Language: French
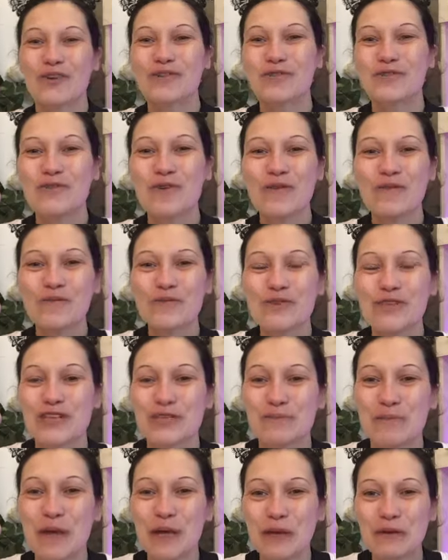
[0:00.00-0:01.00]
Coucou à vous,
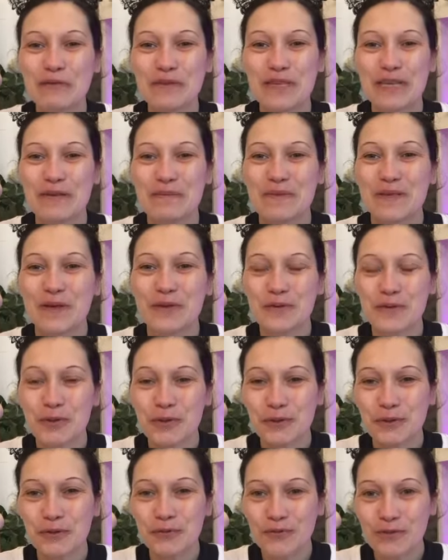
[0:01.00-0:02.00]
j'espère que vous allez bien. On
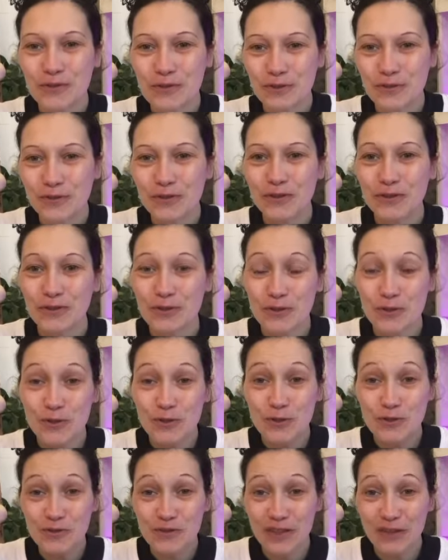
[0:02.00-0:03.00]
se retrouve aujourd'hui dans
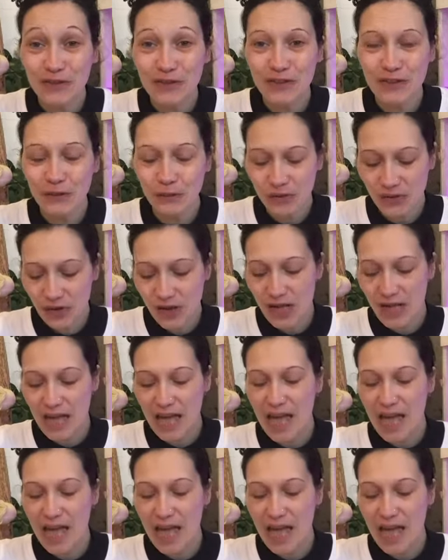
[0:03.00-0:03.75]
une nouvelle vidéo.